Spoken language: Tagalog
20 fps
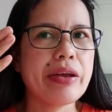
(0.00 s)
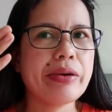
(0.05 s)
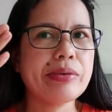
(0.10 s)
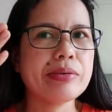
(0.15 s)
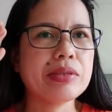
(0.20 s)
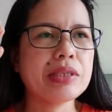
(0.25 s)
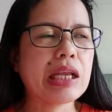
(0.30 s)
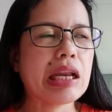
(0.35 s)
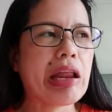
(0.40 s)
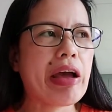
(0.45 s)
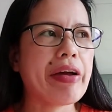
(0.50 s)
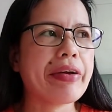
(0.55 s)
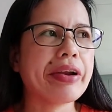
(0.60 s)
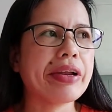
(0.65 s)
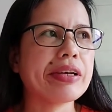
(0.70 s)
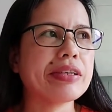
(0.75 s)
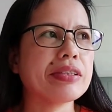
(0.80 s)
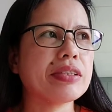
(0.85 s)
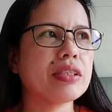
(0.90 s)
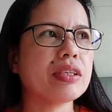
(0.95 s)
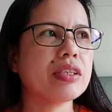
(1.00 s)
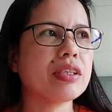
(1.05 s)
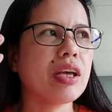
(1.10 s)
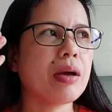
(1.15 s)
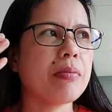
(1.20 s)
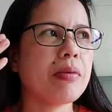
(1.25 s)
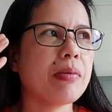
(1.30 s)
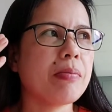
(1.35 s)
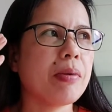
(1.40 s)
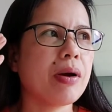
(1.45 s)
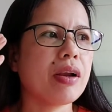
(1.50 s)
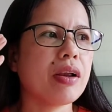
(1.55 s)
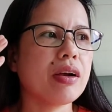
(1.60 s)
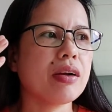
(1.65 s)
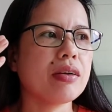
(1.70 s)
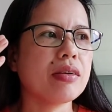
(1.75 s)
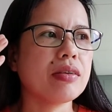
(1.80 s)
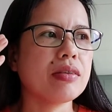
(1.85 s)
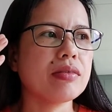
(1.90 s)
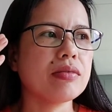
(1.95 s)
ano sila na sinasabi
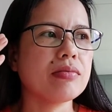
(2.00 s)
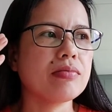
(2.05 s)
parang